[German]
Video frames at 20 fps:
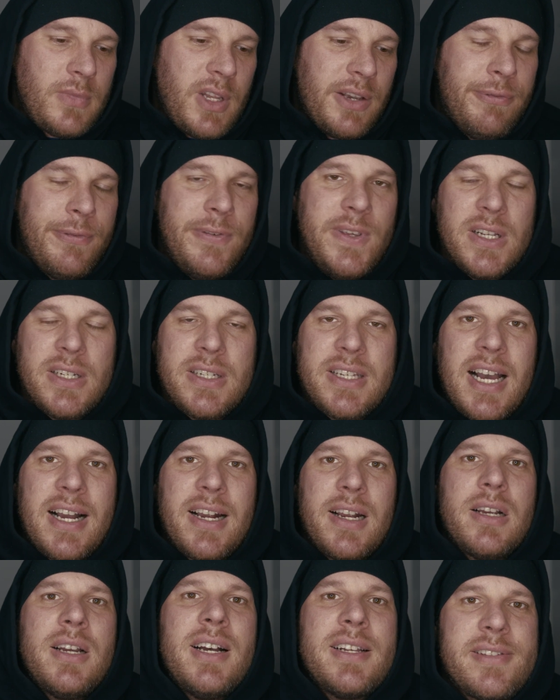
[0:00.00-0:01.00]
vielen
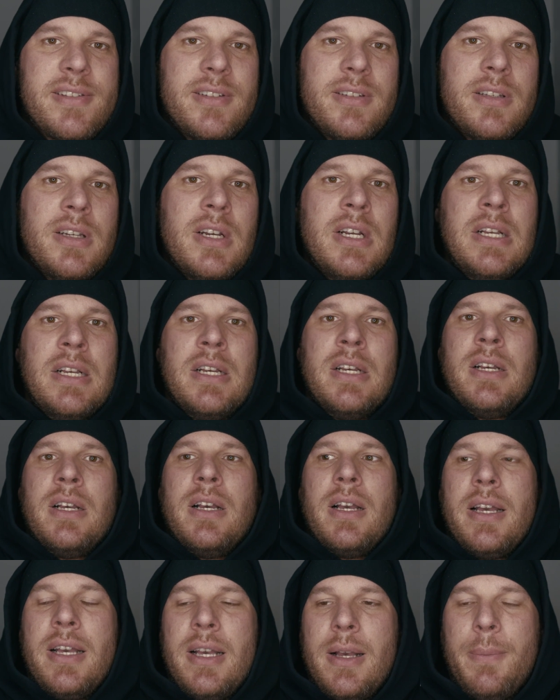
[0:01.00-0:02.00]
Krankenkassen
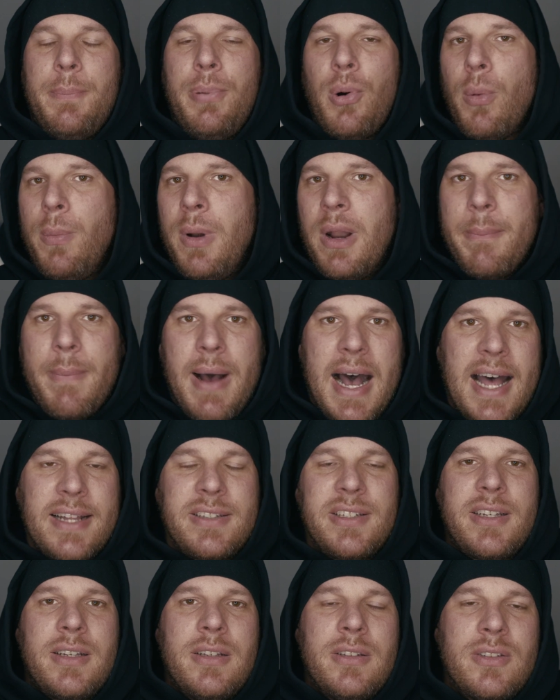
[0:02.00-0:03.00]
äh,
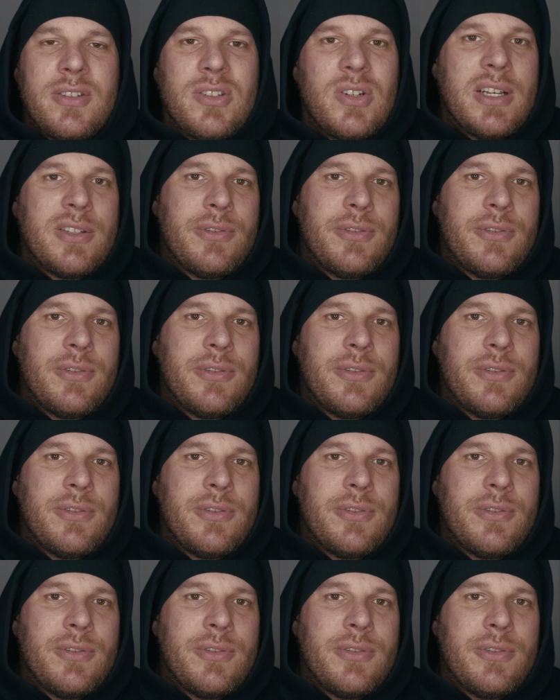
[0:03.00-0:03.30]
Problematiken so,